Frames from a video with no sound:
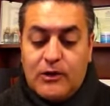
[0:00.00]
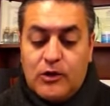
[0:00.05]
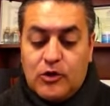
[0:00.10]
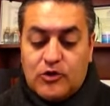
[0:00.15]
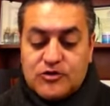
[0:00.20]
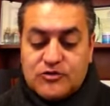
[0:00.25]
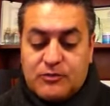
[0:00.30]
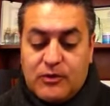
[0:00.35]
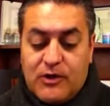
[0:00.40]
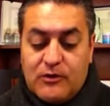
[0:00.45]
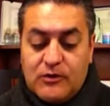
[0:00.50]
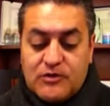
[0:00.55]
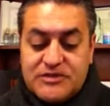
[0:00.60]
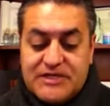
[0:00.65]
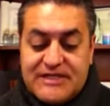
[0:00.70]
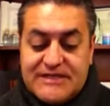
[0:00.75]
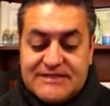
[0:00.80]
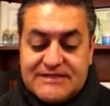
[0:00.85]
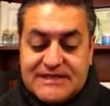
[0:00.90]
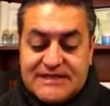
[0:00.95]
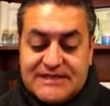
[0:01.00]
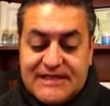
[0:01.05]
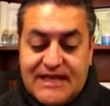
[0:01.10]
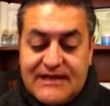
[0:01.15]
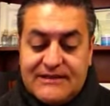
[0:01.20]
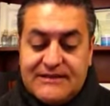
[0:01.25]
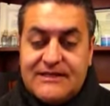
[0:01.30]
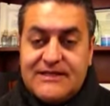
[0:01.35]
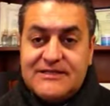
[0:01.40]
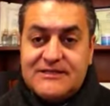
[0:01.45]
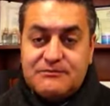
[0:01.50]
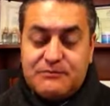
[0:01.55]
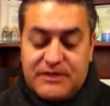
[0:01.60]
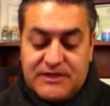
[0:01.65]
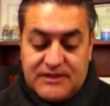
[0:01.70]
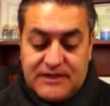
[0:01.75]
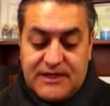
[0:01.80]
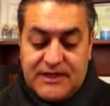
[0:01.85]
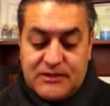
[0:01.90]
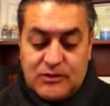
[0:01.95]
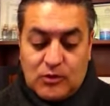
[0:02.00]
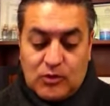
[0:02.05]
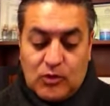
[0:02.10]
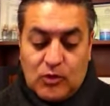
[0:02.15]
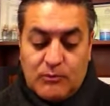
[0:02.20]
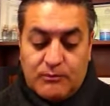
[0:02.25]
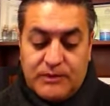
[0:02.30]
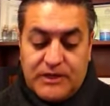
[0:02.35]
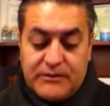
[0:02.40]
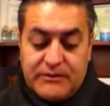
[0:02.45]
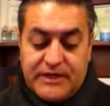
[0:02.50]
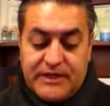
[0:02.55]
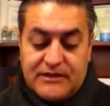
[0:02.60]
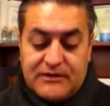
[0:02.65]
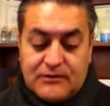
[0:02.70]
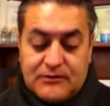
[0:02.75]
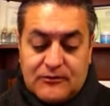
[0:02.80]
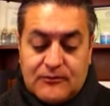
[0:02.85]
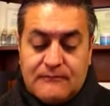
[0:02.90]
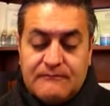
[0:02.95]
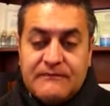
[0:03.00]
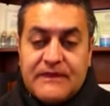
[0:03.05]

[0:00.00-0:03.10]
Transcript: los pueblos incesantes pidiendo cumplimiento.